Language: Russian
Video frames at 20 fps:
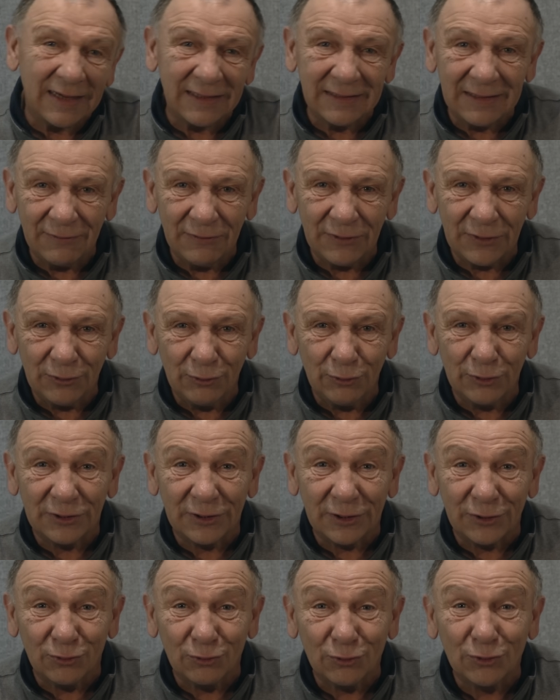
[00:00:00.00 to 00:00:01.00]
когда вернусь,
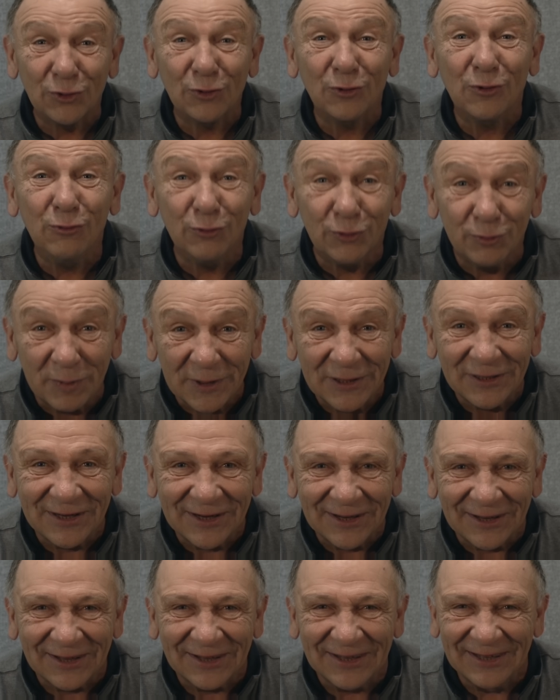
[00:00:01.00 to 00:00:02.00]
скажу, что ключ
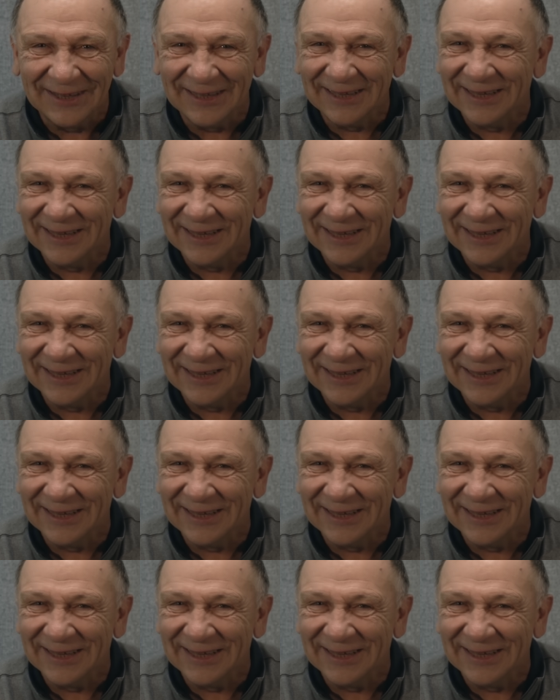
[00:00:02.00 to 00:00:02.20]
потерял.